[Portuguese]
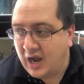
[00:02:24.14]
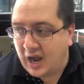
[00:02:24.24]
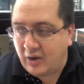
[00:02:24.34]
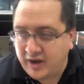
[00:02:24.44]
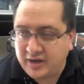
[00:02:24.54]

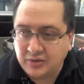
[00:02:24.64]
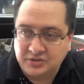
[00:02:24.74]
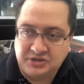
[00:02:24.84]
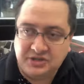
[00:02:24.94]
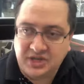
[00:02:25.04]
A hora que eu
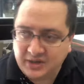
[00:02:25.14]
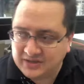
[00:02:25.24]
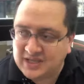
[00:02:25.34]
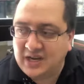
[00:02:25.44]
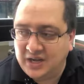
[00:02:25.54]
tiro
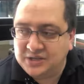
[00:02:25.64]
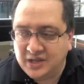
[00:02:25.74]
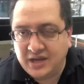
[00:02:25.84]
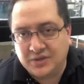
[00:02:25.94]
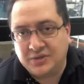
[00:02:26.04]
esse cliente
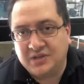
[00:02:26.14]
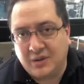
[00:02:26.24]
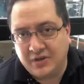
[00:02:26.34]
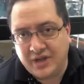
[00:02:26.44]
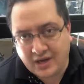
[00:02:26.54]
da rede
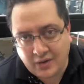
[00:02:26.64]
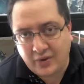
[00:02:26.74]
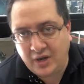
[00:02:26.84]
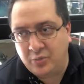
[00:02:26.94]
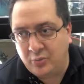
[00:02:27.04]
social e
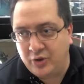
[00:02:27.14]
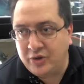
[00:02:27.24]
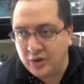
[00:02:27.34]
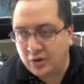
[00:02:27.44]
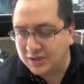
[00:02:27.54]
trago ele para o meu
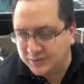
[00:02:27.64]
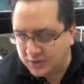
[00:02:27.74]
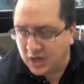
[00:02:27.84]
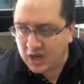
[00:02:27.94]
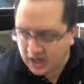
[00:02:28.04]
negócio,
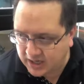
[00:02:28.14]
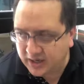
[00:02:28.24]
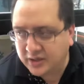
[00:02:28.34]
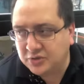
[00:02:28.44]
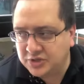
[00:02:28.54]
aí
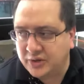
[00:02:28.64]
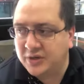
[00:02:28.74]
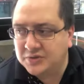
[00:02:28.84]
é que eu gero